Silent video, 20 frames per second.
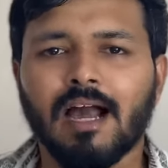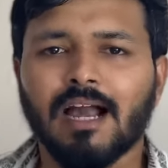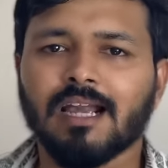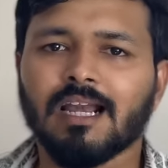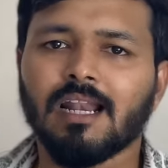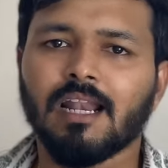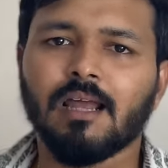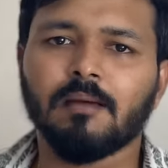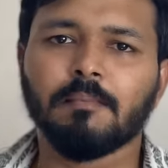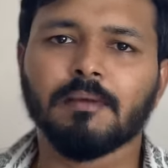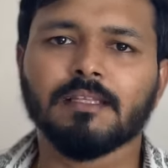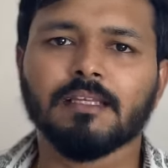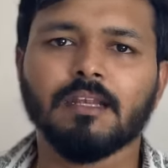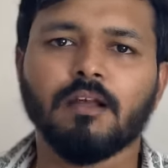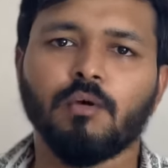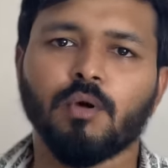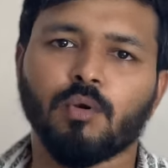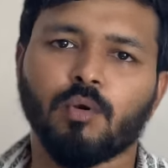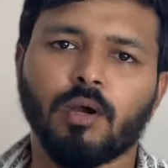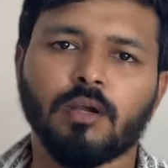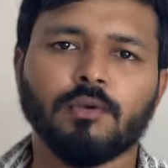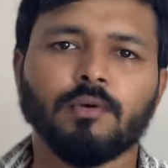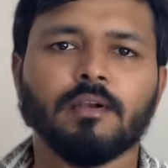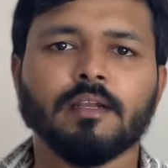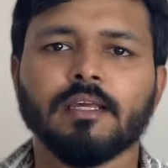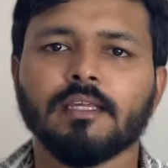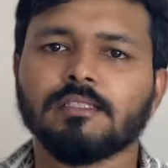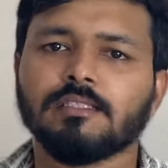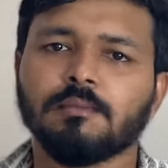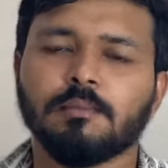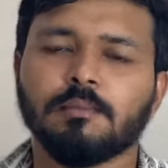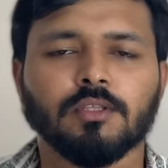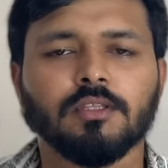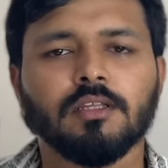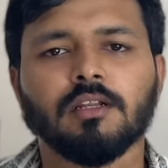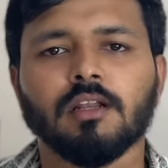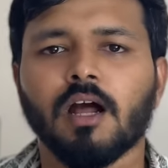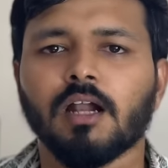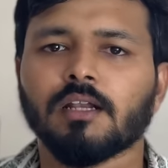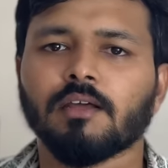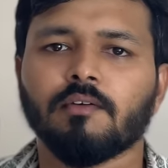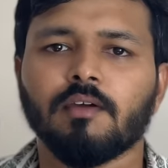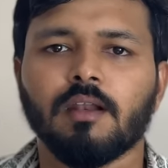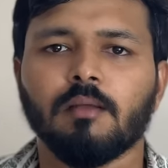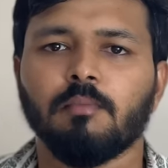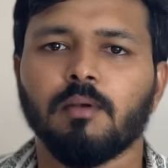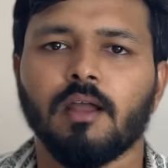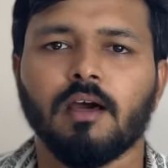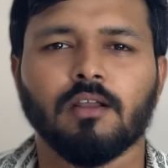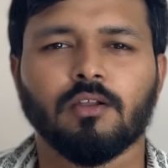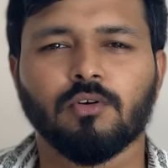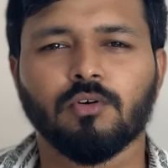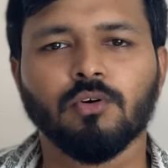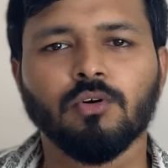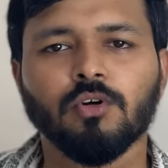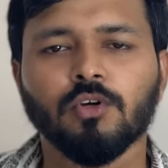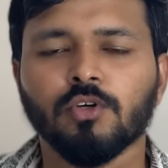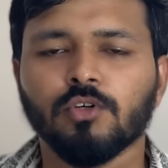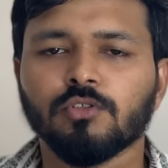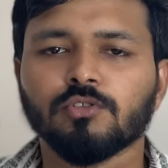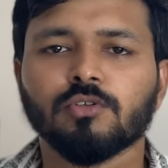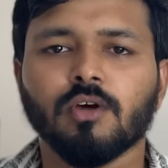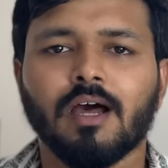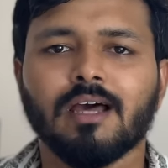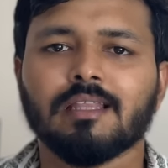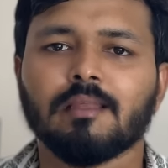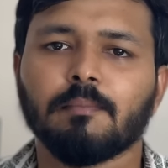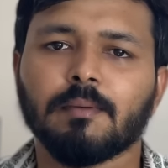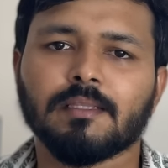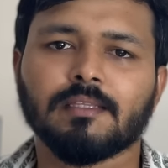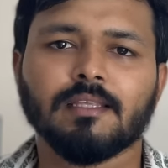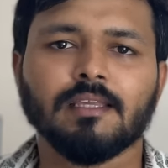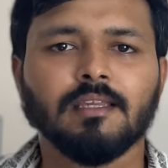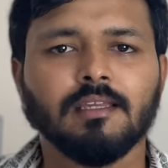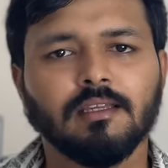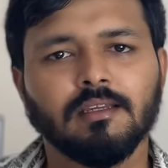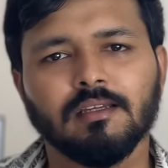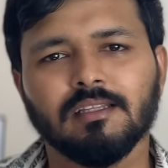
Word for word: அங்கெல்லாம் பார்த்தீங்கன்னா ஒரு ஒன் டுவெண்ட்டி எயிட் வந்து நாட் அவைலபிளாக இருக்கும் ஸோ அதை பற்றி